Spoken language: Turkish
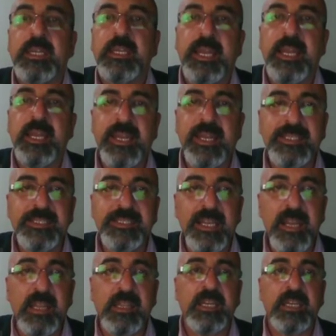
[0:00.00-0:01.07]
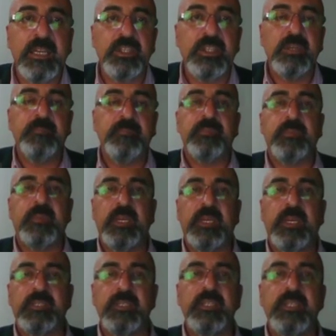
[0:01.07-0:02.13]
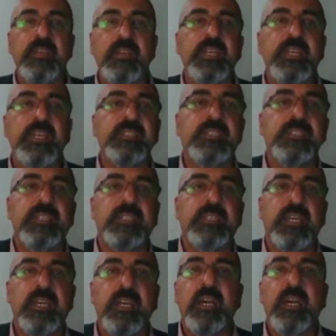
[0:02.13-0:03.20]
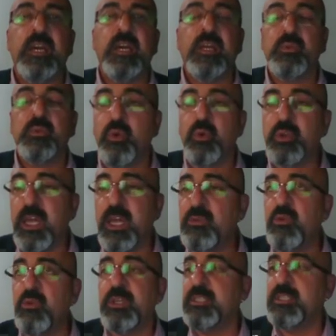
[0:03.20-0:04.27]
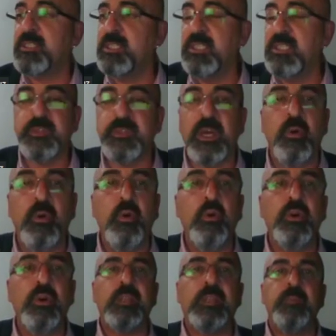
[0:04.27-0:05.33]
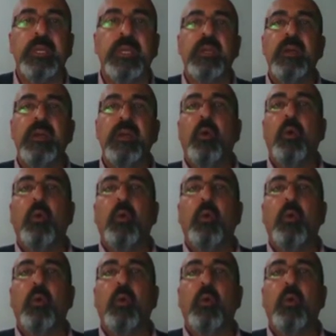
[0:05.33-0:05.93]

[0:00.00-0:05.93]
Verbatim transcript: Geleneksel anlayış kesinlikle ve kesinlikle doğrudan doğruya sınıfta öğretmeni